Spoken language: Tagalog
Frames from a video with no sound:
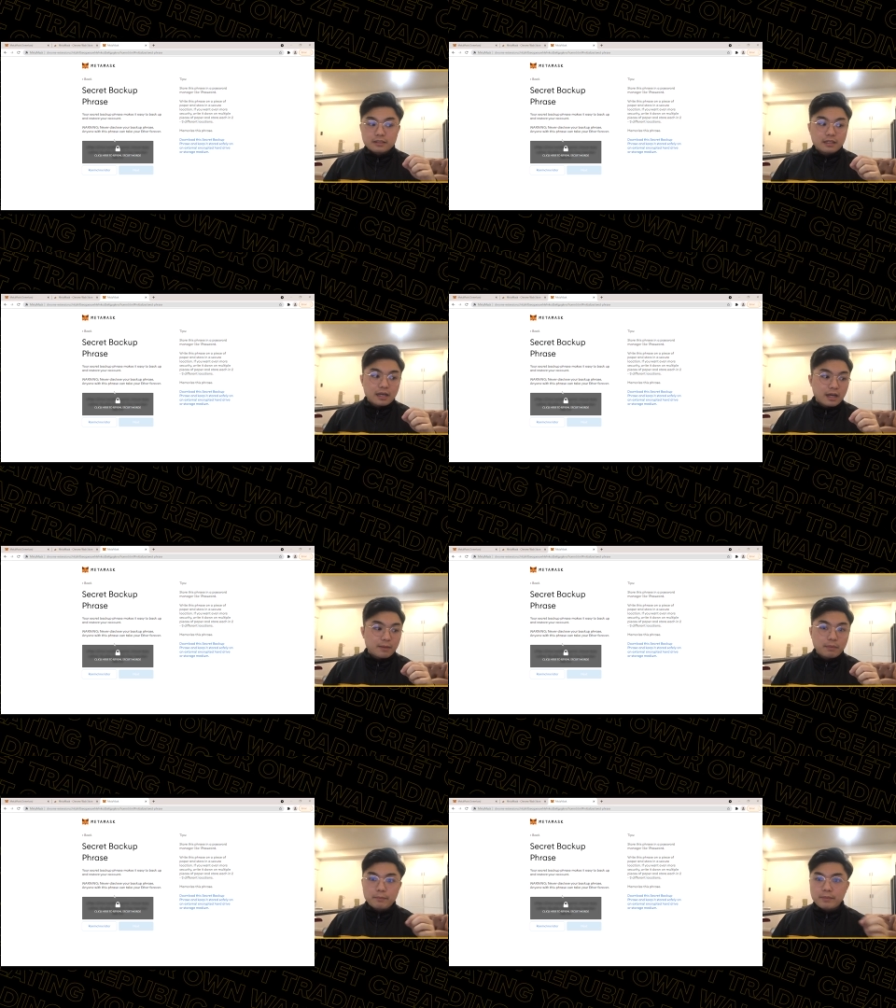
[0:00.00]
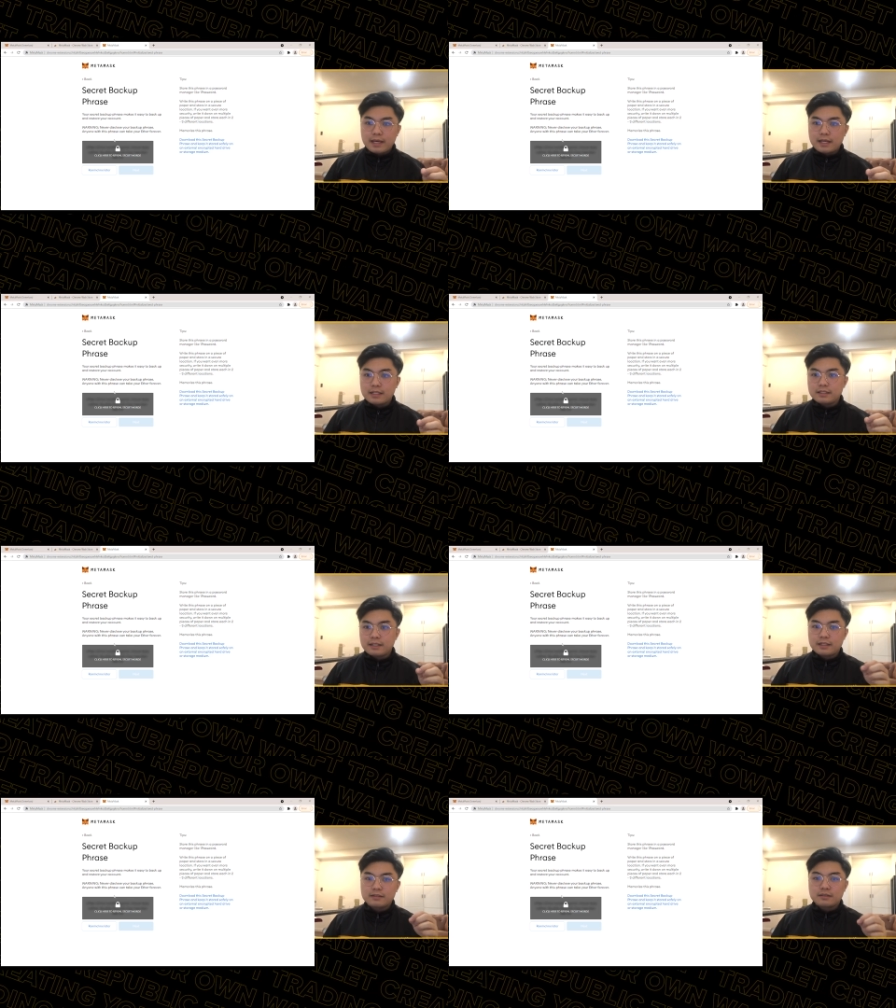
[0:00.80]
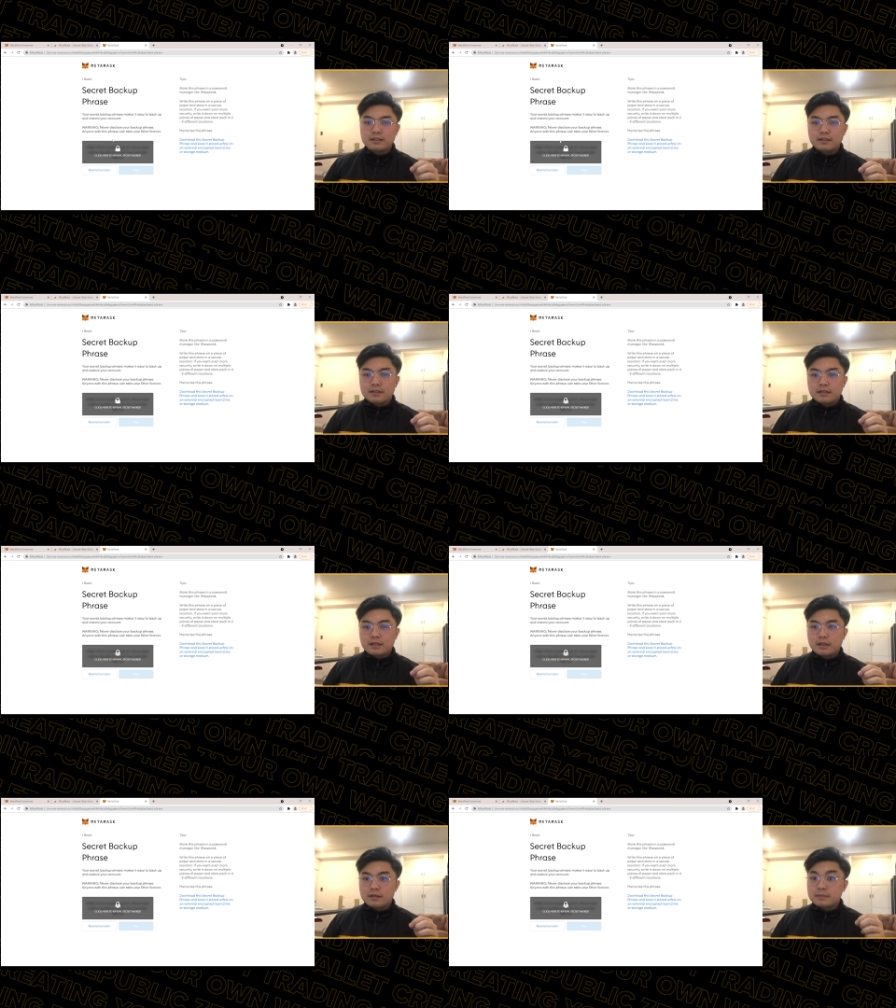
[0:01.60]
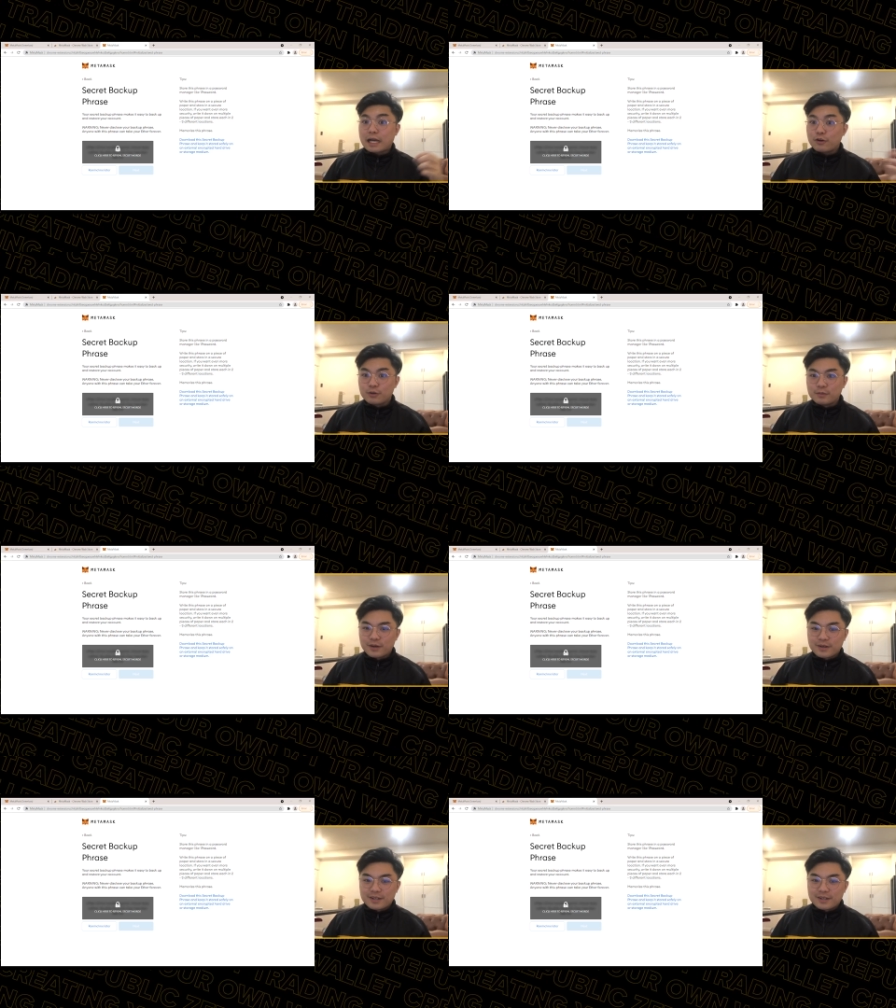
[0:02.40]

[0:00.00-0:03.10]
sa papel then um, tago mo